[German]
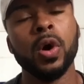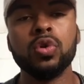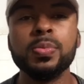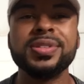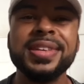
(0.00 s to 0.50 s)

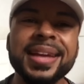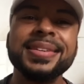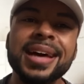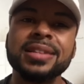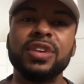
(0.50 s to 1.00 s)
Und du musst
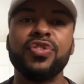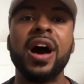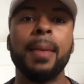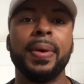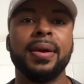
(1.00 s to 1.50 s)
jeden Tag dafür
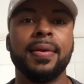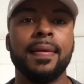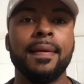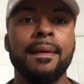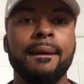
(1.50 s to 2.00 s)
arbeiten.
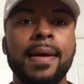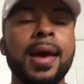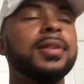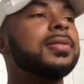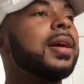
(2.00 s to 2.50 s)

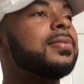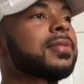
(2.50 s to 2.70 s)
Das heißt,